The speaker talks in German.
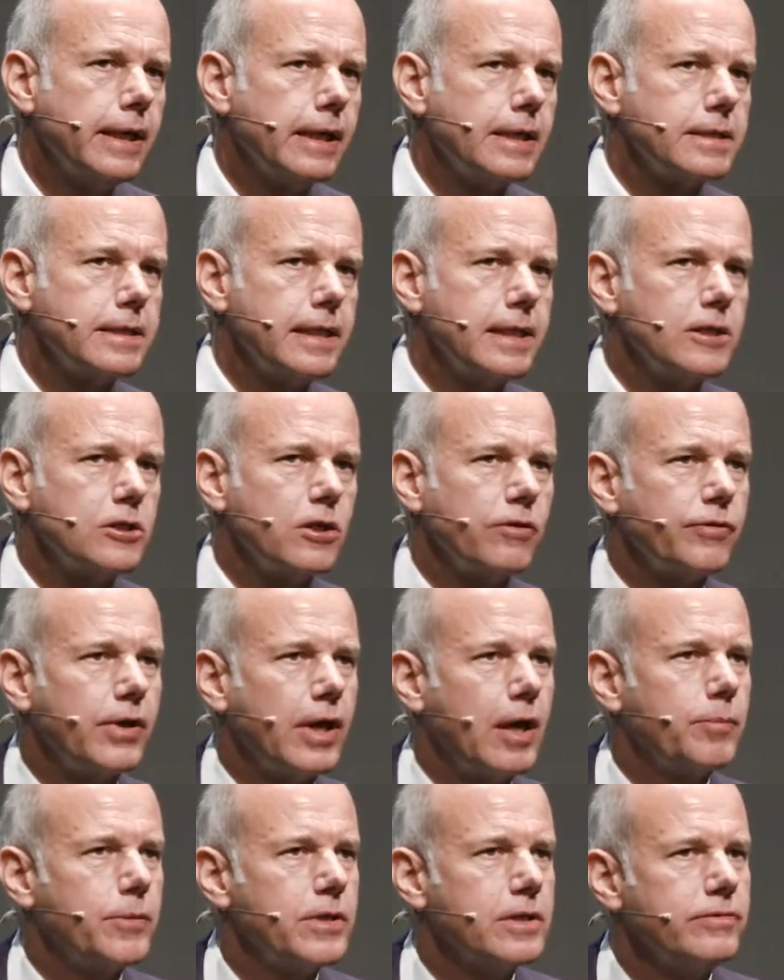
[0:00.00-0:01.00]
der Gesellschaft
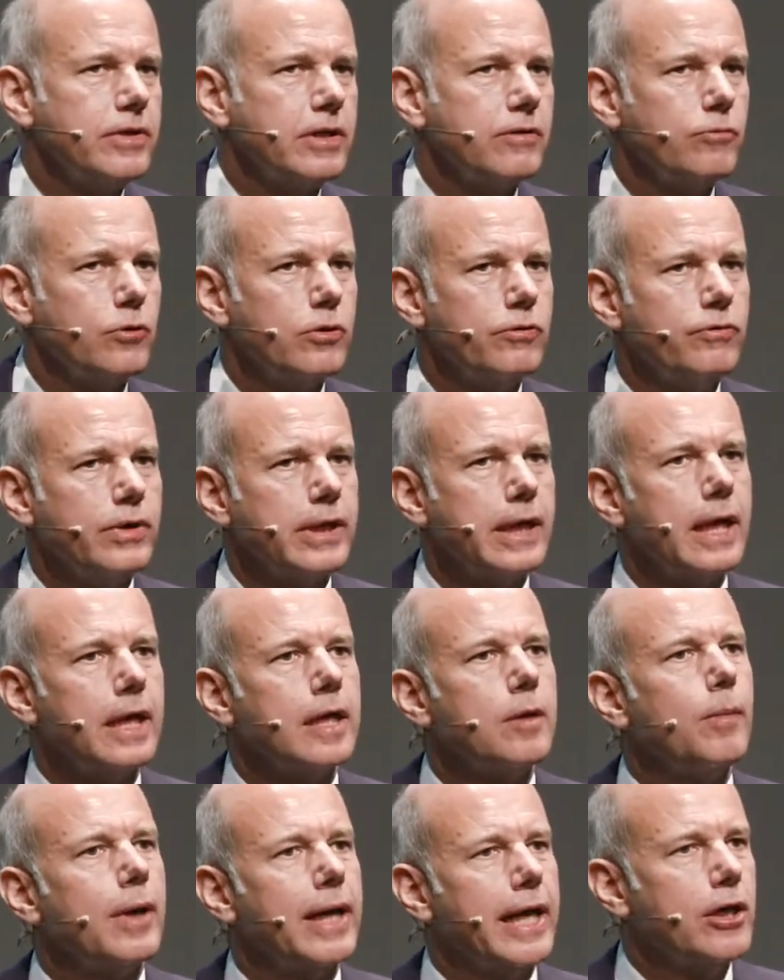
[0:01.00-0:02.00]
haben. Deswegen würden wir
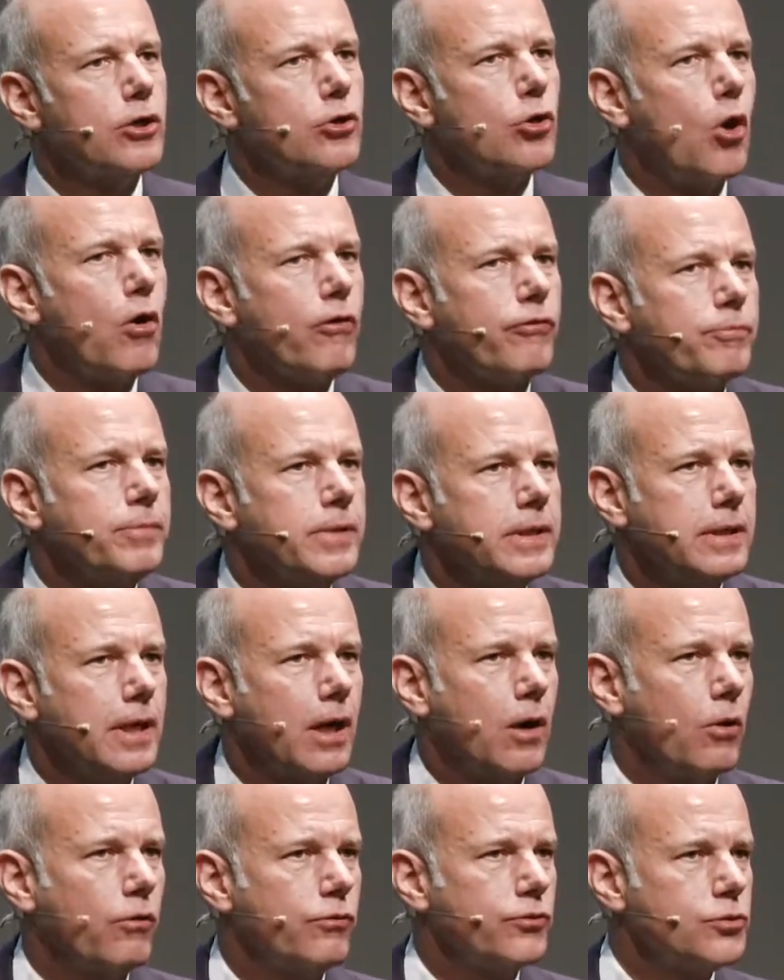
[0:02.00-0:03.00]
gerne mal ein Dorf mit
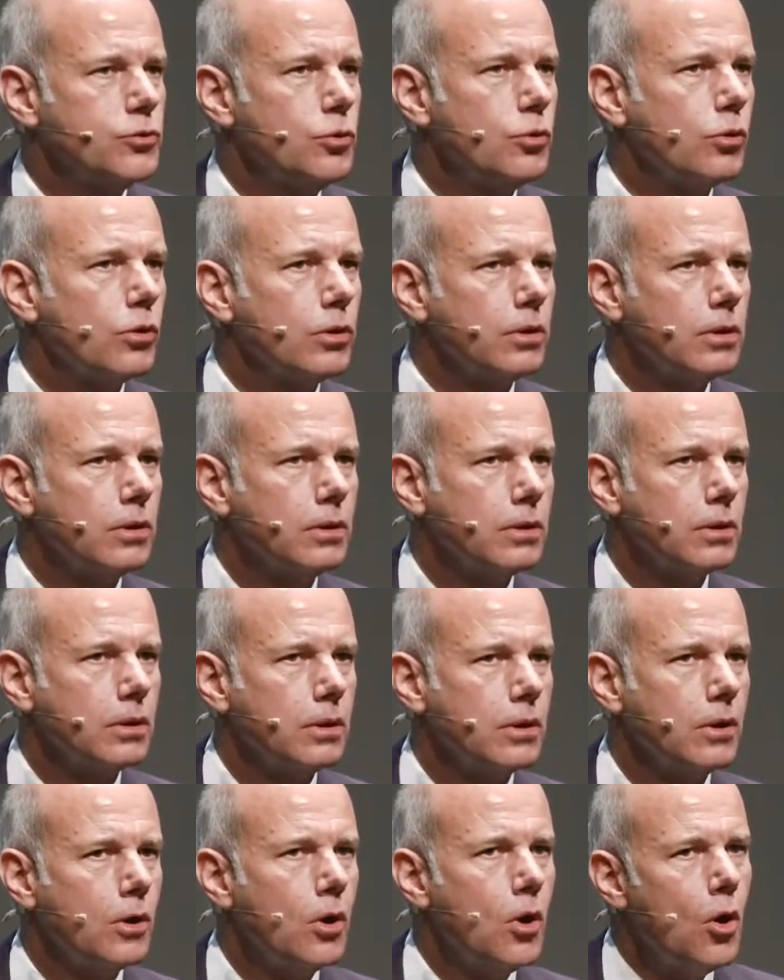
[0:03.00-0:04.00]
dir aufsuchen
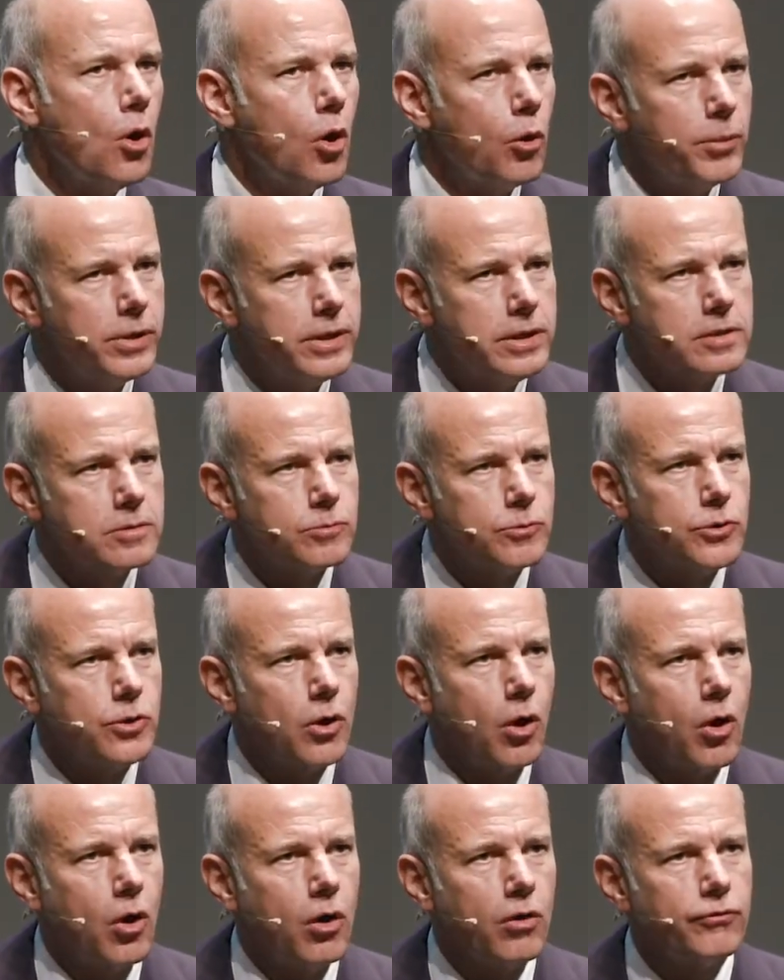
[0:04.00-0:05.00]
und mit diesem
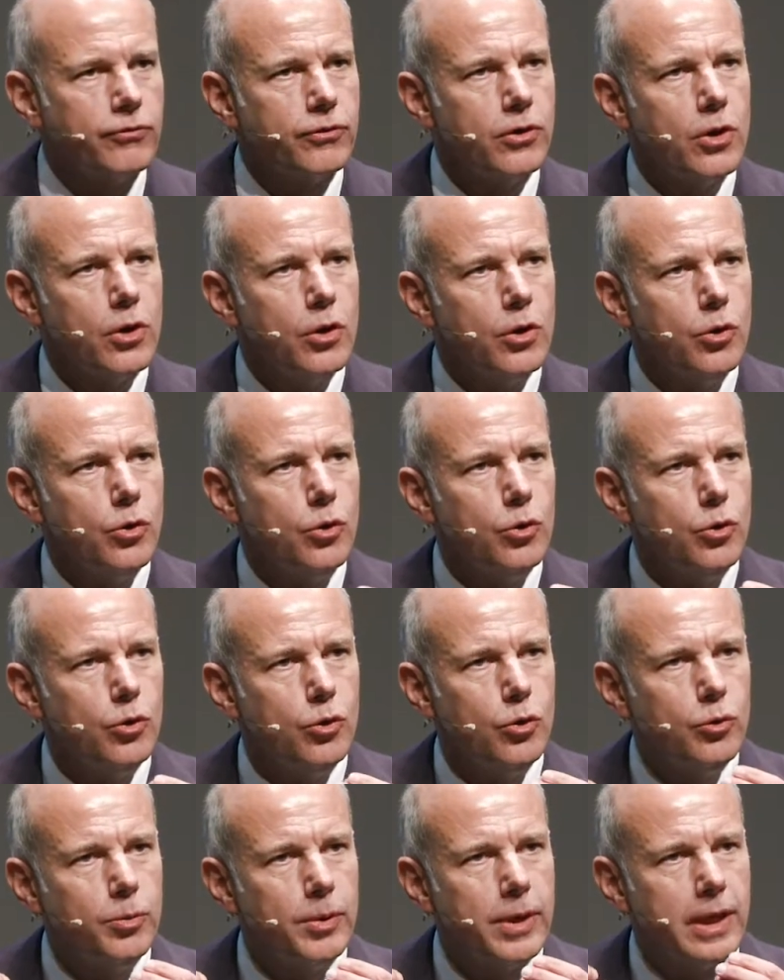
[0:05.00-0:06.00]
Dorf
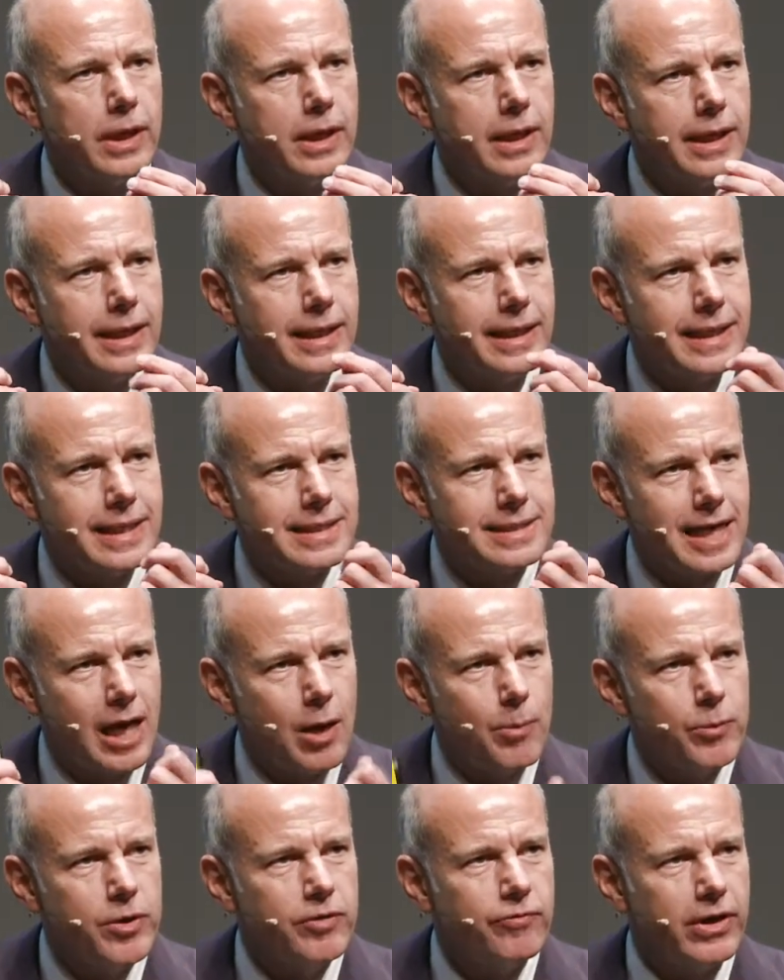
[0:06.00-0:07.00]
über das
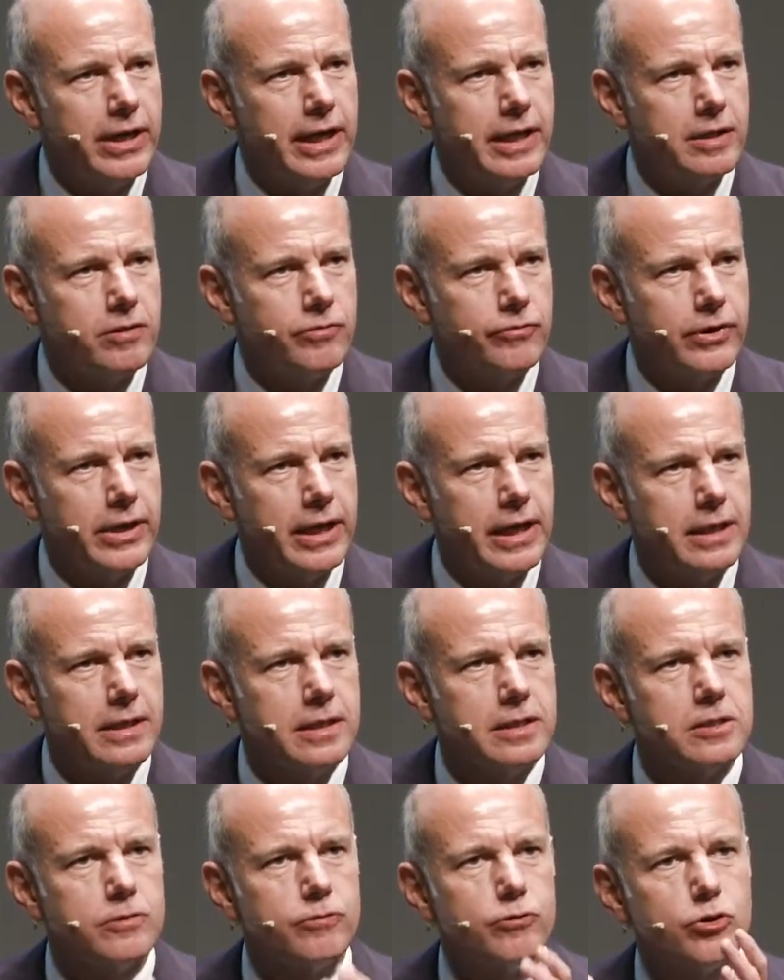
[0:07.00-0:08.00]
ambivalente
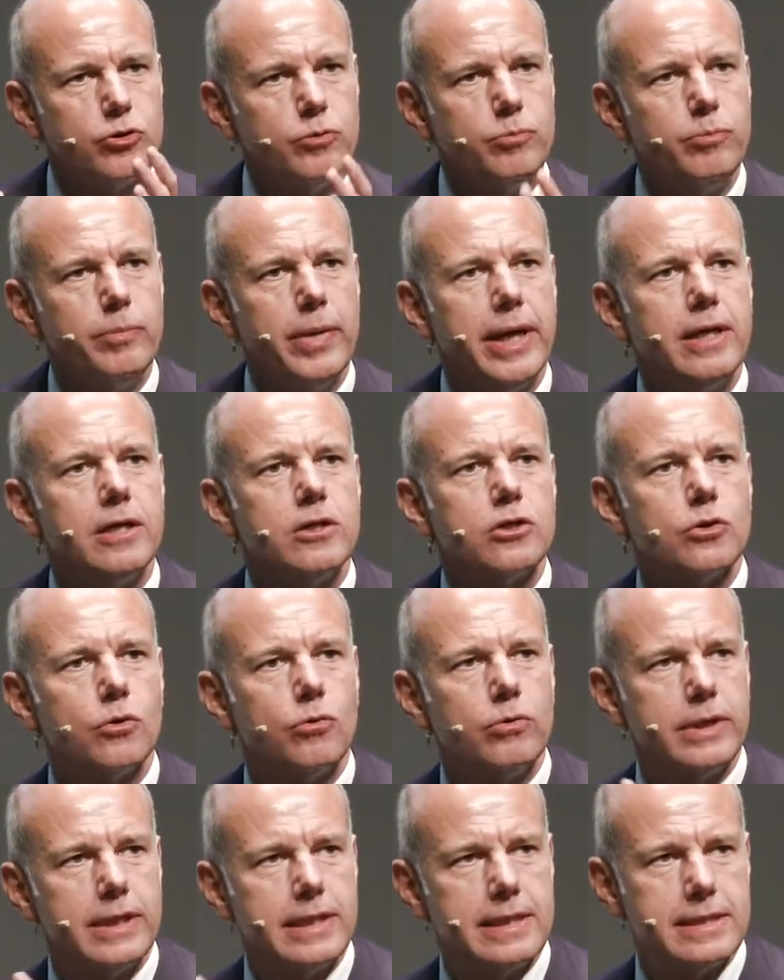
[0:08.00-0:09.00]
Verhältnis zwischen Mensch
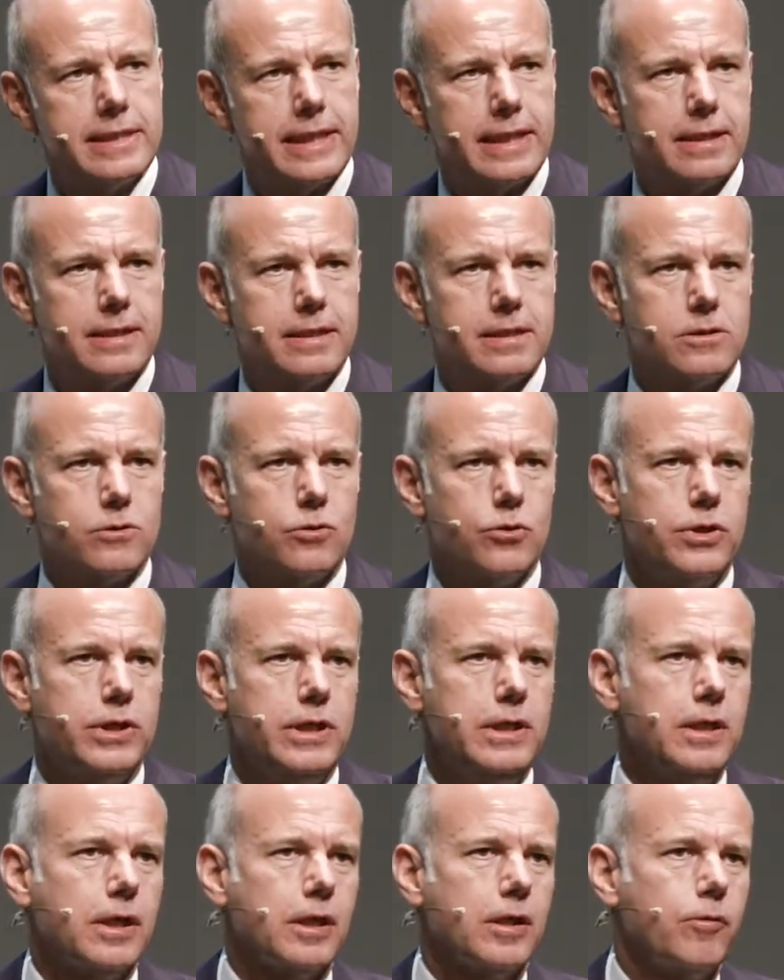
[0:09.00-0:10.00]
und Insekt
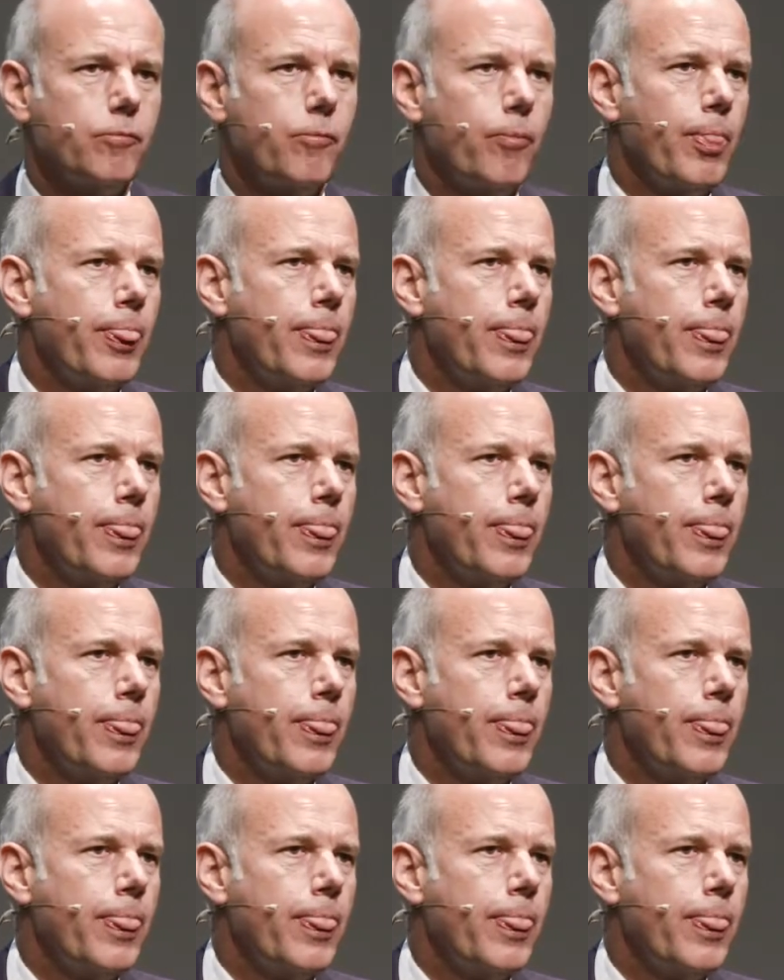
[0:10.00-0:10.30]
diskutieren.